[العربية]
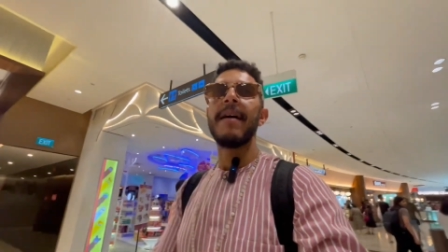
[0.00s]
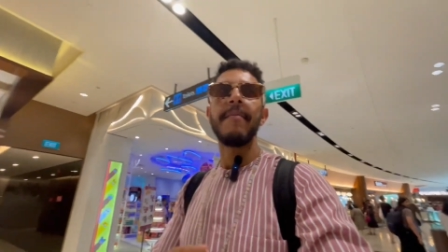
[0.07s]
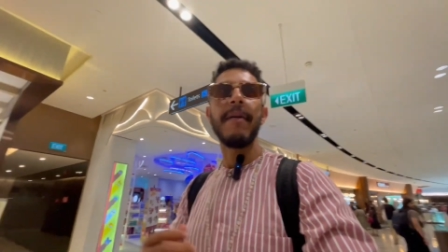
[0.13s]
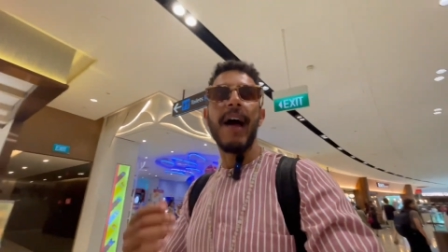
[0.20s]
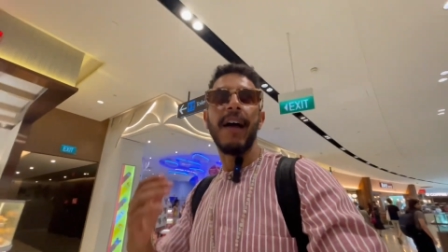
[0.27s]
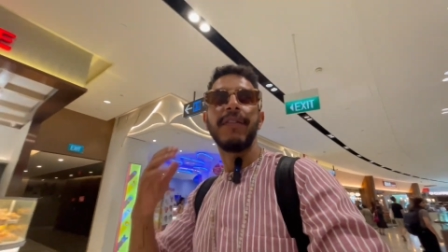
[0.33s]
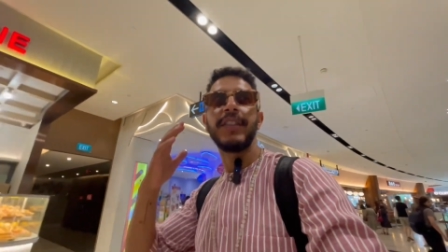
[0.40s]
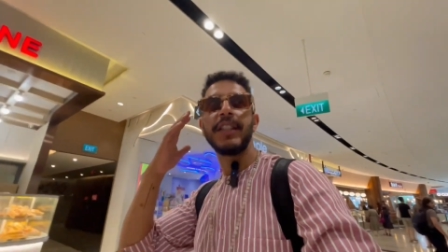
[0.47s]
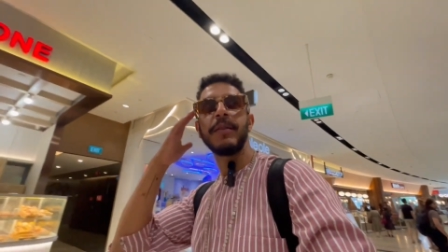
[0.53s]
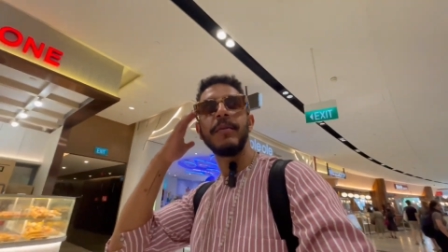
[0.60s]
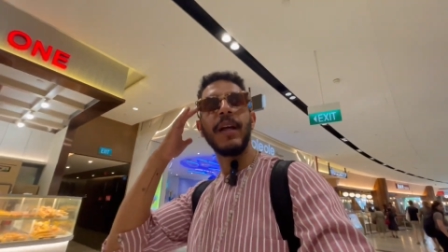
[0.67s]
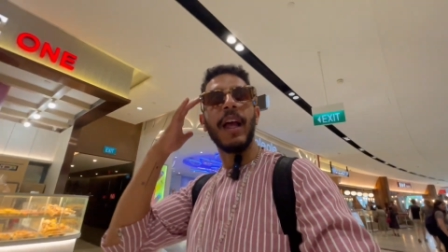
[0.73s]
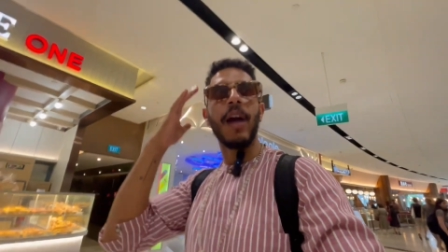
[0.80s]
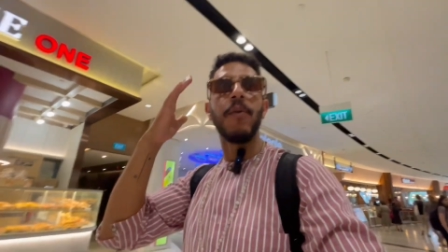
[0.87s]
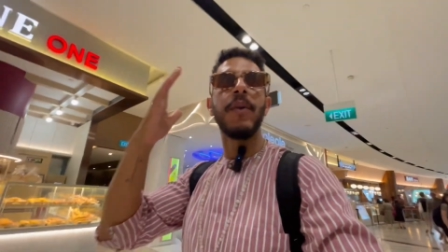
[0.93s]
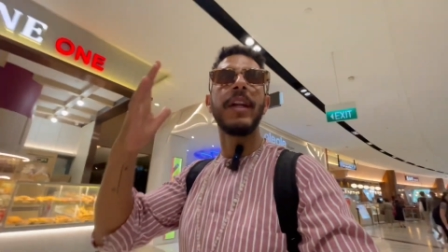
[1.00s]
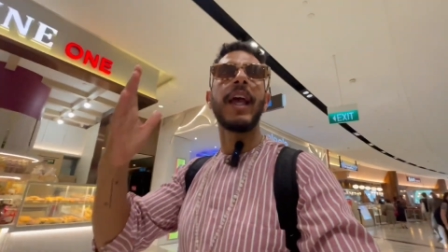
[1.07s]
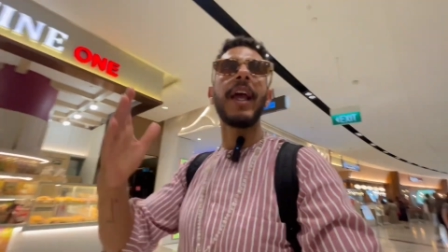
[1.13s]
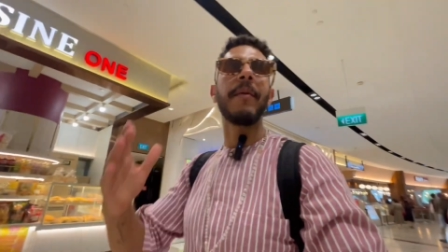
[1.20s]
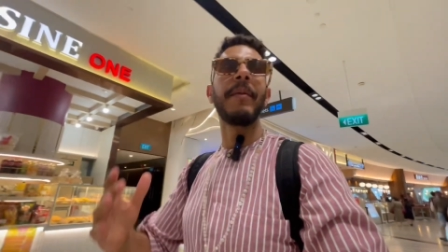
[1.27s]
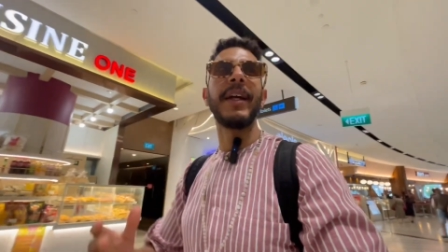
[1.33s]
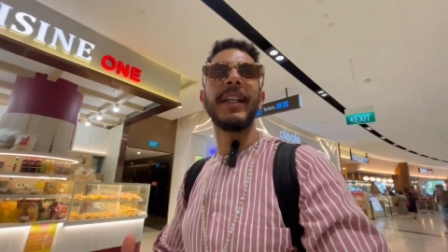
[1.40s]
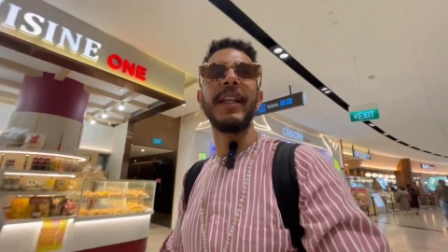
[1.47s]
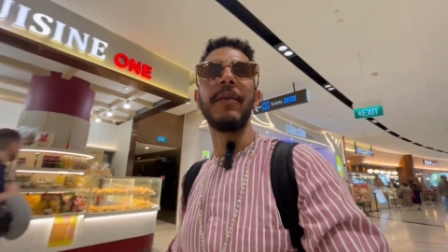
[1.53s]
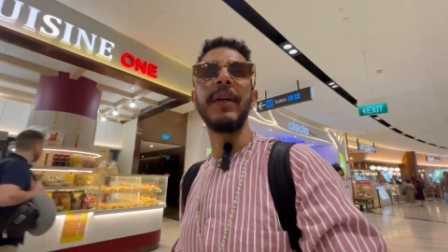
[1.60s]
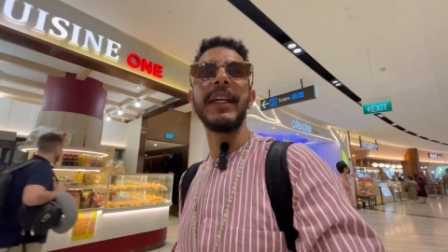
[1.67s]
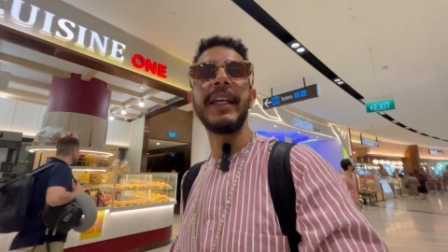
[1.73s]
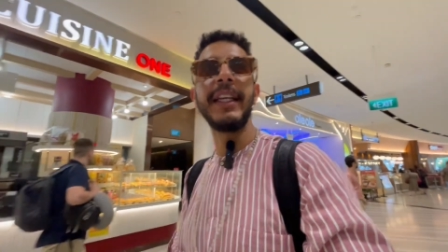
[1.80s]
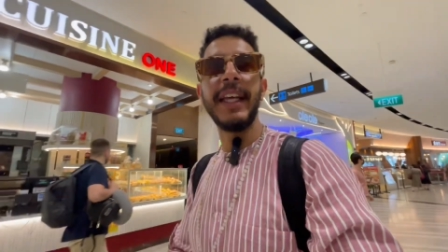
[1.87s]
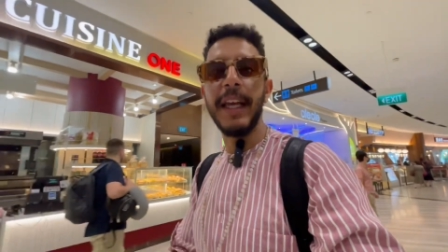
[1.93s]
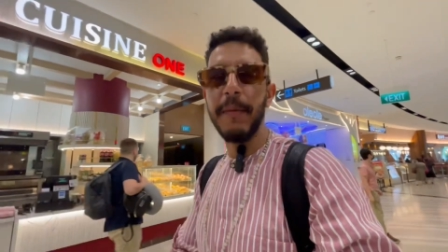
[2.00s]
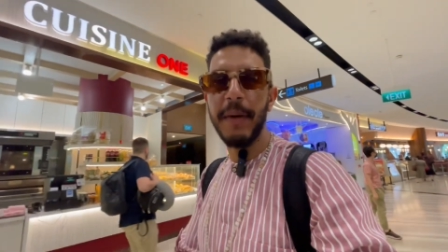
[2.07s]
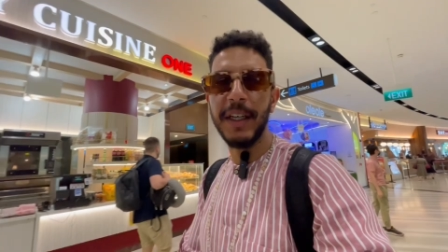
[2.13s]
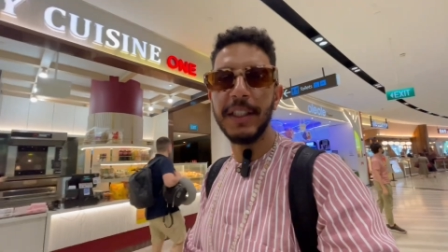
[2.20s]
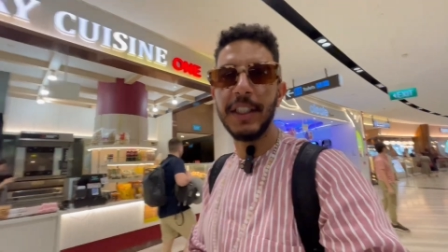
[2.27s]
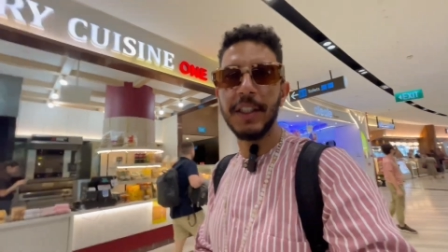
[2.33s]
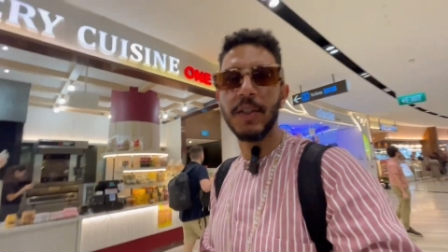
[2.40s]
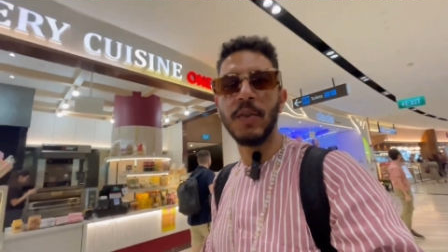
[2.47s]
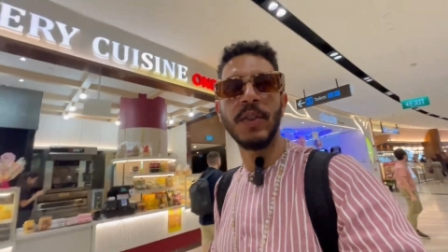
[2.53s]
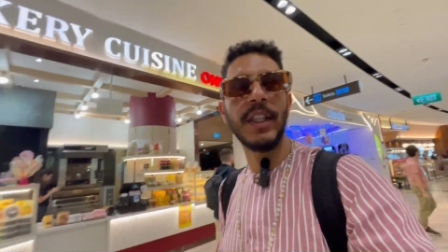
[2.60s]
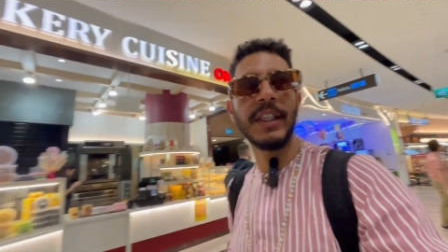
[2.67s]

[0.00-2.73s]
ما عرفتش من القهوه نغماتني ولكن ايماجين تكون